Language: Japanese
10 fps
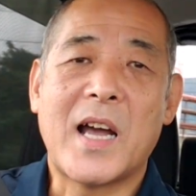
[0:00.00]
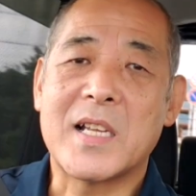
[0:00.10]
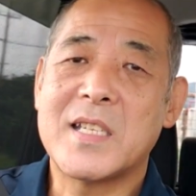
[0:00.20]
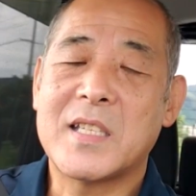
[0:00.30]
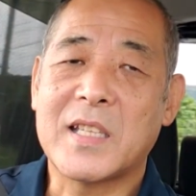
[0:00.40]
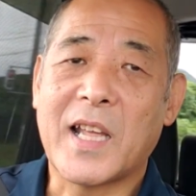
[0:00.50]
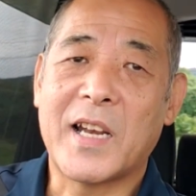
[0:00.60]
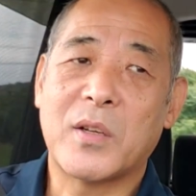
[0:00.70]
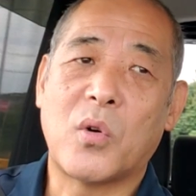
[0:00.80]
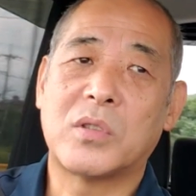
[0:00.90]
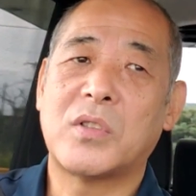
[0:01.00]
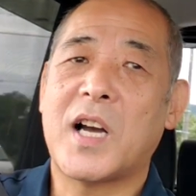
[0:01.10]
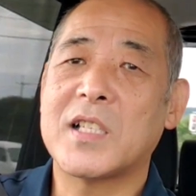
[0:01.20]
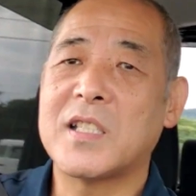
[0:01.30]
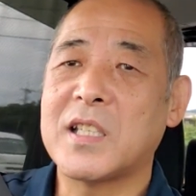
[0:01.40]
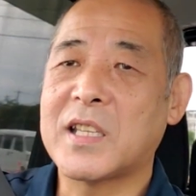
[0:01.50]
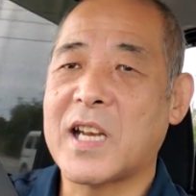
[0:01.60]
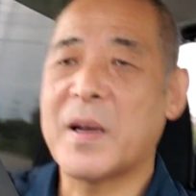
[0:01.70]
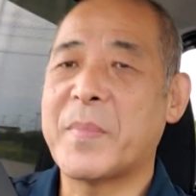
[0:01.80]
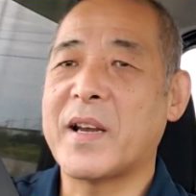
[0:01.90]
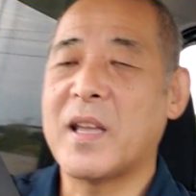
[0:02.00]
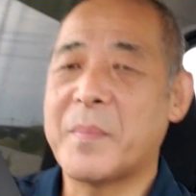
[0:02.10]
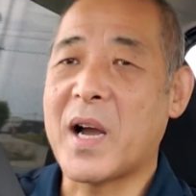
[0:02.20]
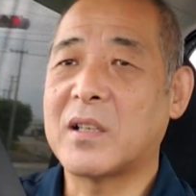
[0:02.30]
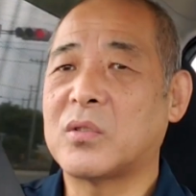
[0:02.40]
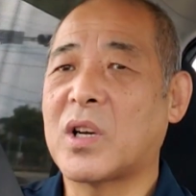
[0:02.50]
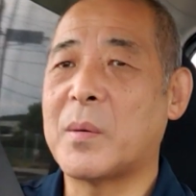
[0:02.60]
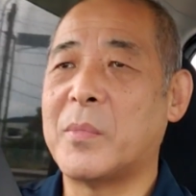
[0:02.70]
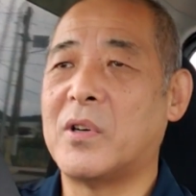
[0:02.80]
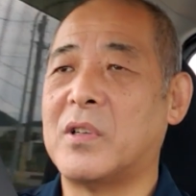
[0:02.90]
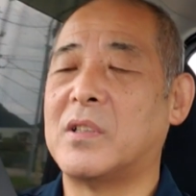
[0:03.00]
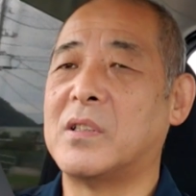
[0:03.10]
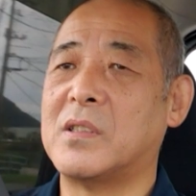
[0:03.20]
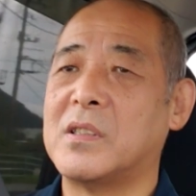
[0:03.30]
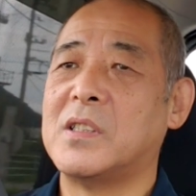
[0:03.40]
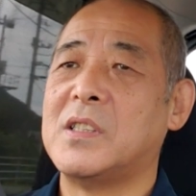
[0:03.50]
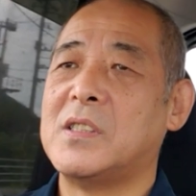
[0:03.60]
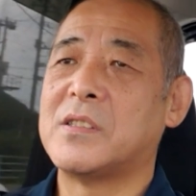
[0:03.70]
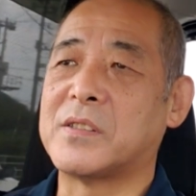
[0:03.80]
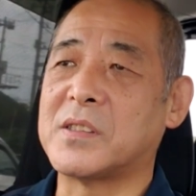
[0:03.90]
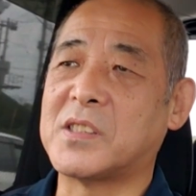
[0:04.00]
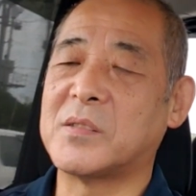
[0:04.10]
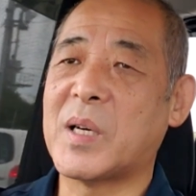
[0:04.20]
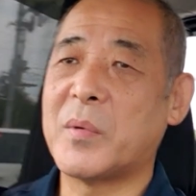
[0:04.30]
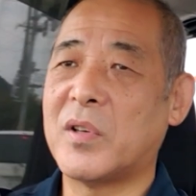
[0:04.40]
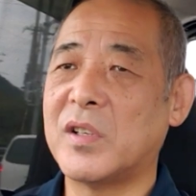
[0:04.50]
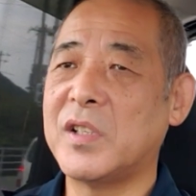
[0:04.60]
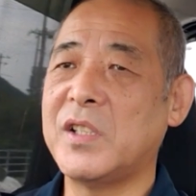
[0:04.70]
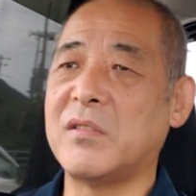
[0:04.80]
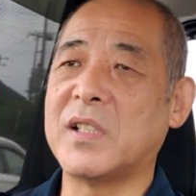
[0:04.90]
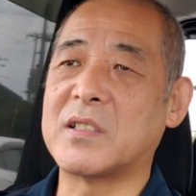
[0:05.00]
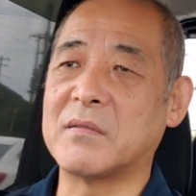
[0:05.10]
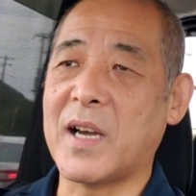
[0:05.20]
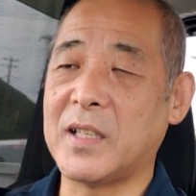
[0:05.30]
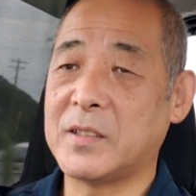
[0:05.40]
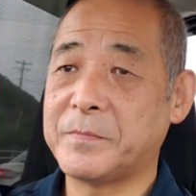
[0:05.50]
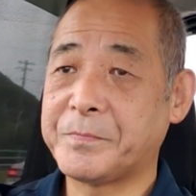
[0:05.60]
走ってたらね、国道走ってたらやっぱね、パンクとかも、する車もいるんですわ。